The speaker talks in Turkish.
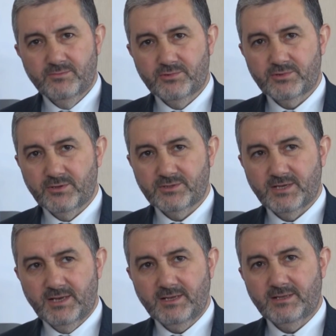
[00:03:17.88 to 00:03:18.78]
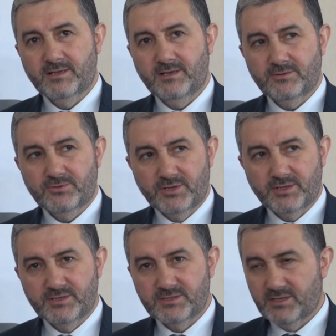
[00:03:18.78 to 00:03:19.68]
burada özellikle
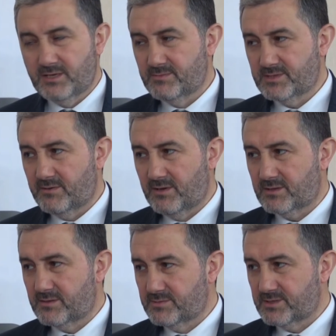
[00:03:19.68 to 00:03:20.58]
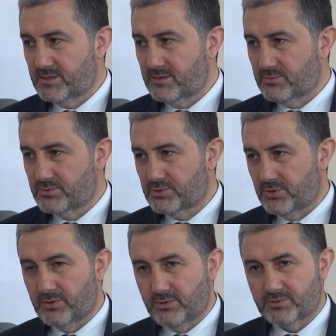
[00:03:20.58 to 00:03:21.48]
tüketicilerimize ve halkımıza da bunu
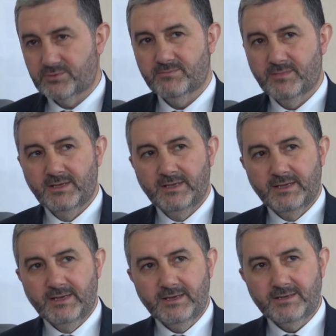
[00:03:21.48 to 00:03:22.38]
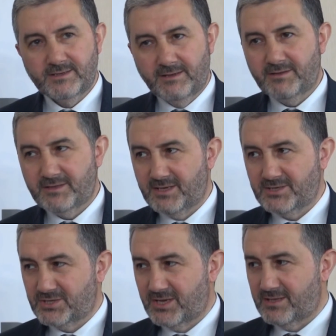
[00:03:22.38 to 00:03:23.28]
söylüyoruz. Eğer devletten
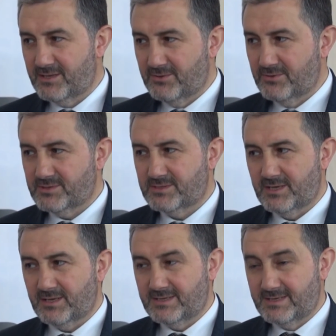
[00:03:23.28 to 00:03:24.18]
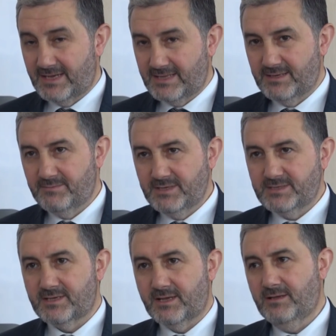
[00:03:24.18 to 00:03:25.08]
şikayet ediyorsak
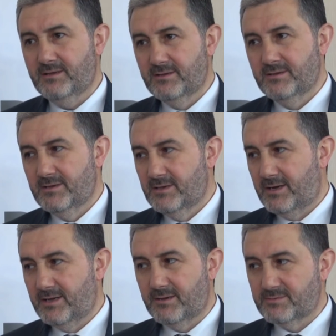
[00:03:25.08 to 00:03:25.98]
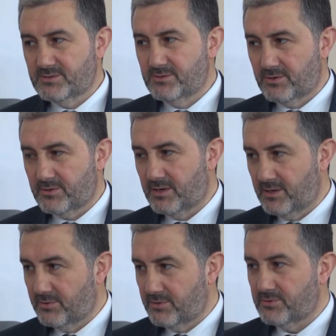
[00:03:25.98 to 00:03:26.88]
kendimiz de ayağımızı
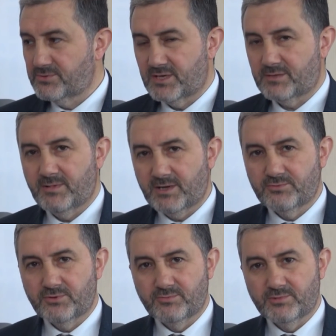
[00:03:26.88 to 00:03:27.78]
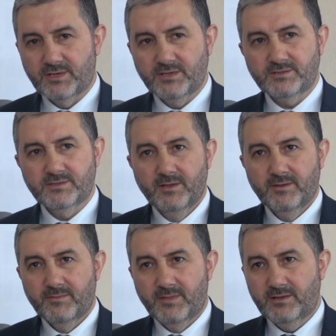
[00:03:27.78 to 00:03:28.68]
yorulana göre uzatmak durumundayız.
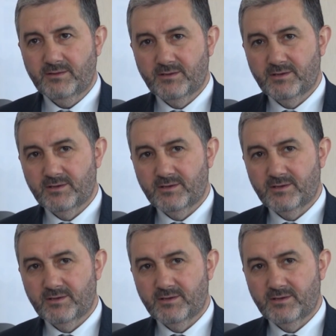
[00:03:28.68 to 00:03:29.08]
Ben e,